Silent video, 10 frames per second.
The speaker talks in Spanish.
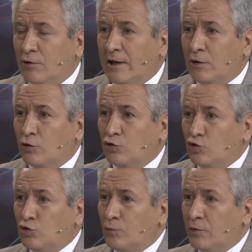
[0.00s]
del
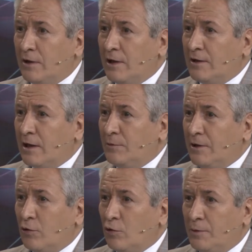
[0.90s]
consumo de
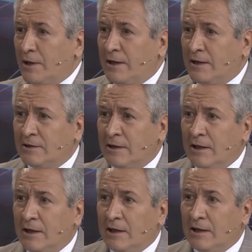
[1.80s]
determinados bienes
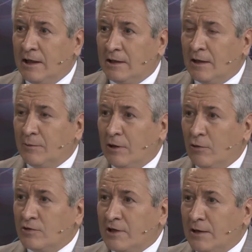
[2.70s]
y
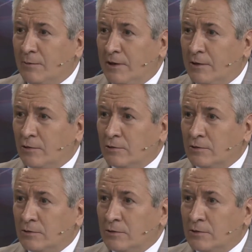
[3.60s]
determinados alimentos
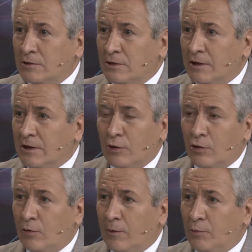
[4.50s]
y que
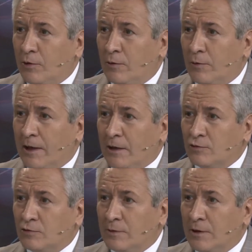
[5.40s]
no los va a poder volver a
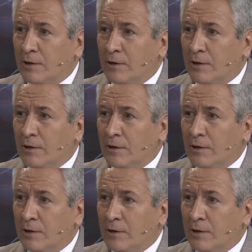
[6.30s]
consumir.